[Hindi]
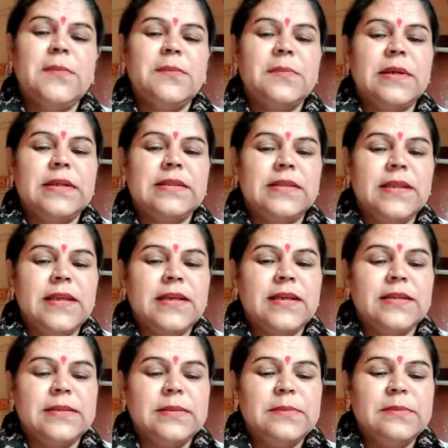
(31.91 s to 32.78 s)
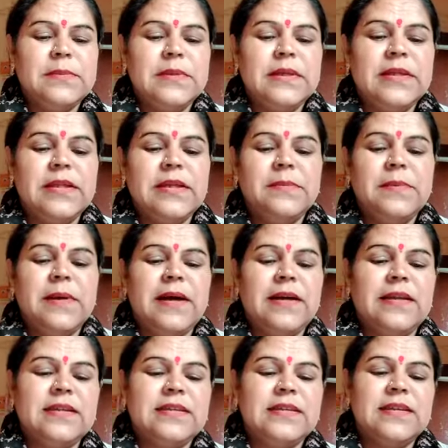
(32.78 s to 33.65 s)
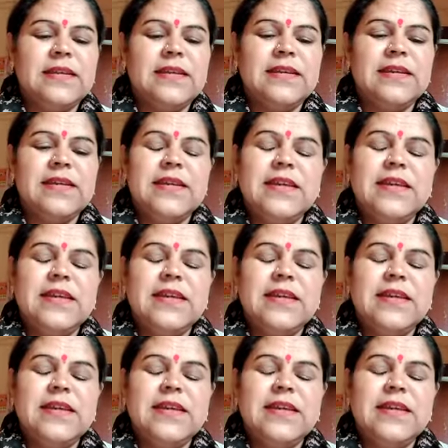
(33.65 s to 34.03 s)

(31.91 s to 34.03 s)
बढ़ते कदम मेरे भारत के